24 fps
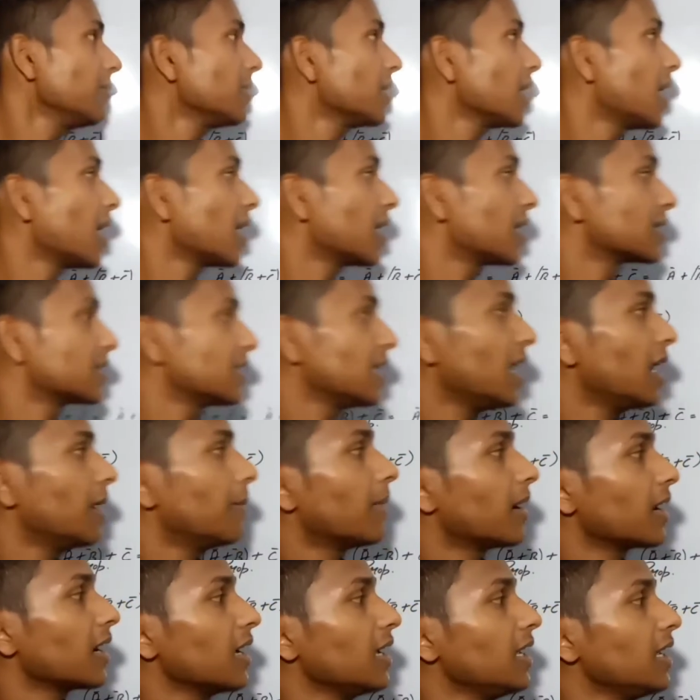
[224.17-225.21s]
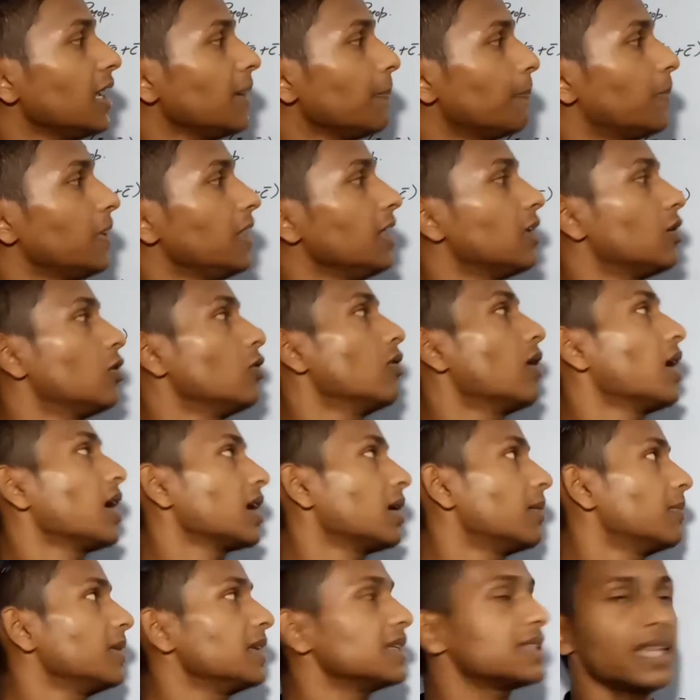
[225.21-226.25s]
इसमें हम क्या करते हैं हमारा ये पी क्यू
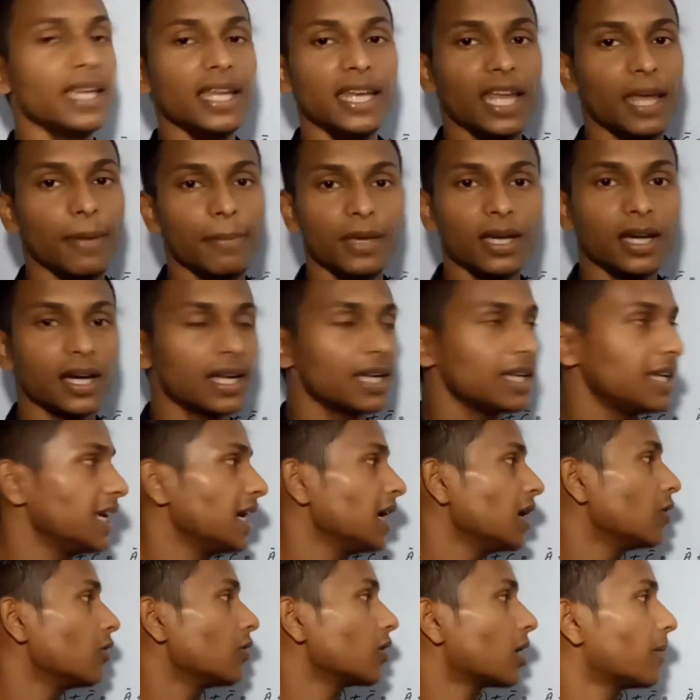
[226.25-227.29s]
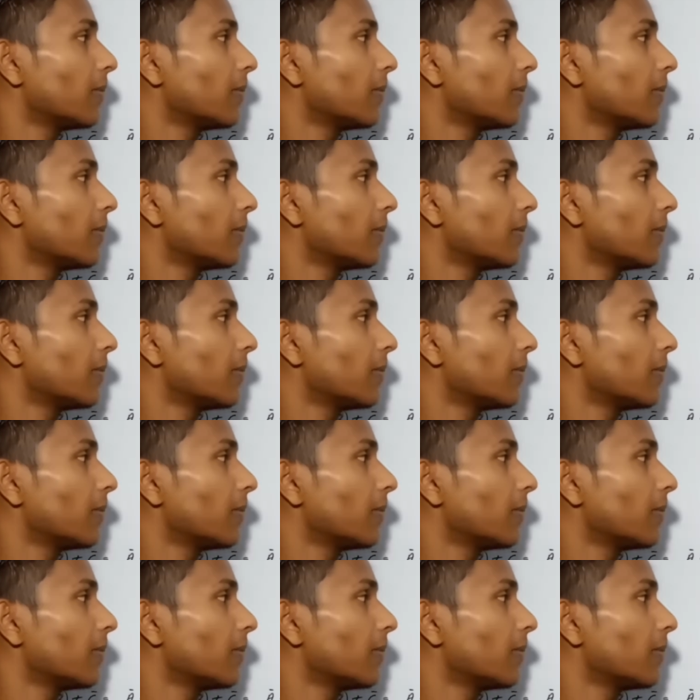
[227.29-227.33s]
आर हमने इसकी नेमिंग कर लिया